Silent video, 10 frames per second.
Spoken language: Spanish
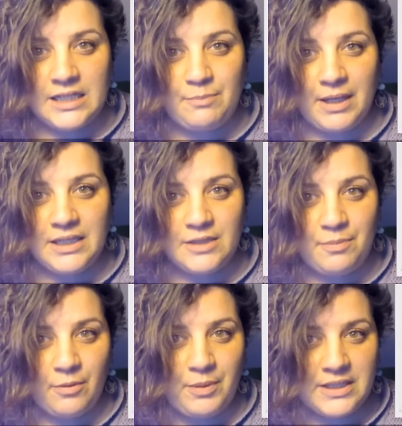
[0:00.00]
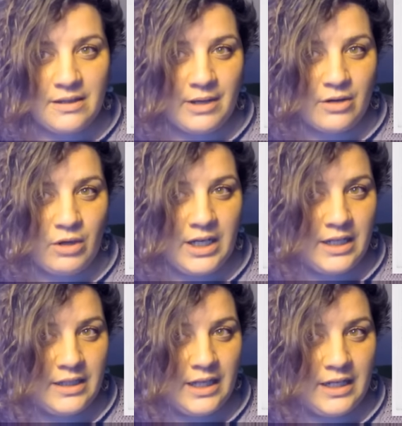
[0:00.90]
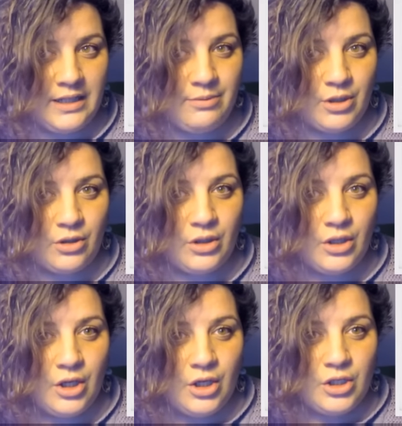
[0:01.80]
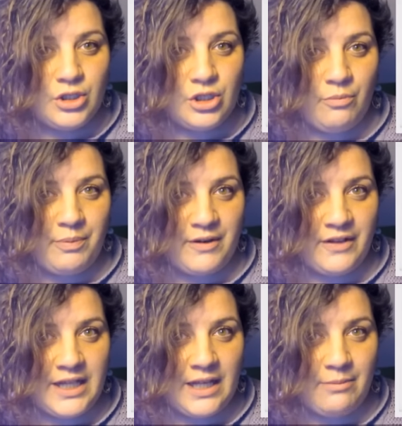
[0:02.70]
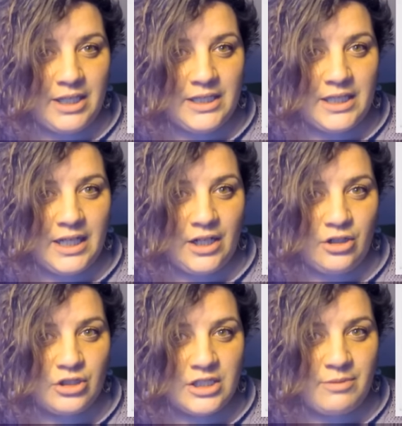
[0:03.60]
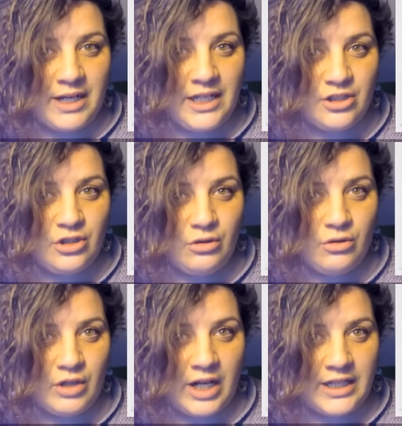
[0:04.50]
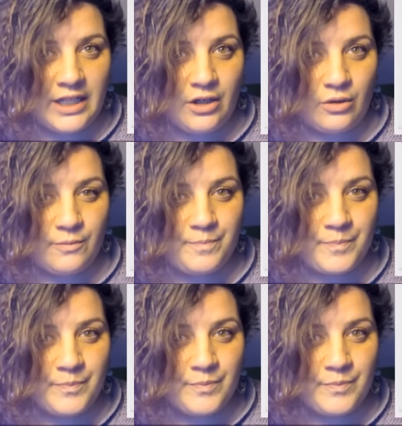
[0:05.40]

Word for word: Las partes propias de Barruel del libro son perfectamente los desvaríos de un lunático.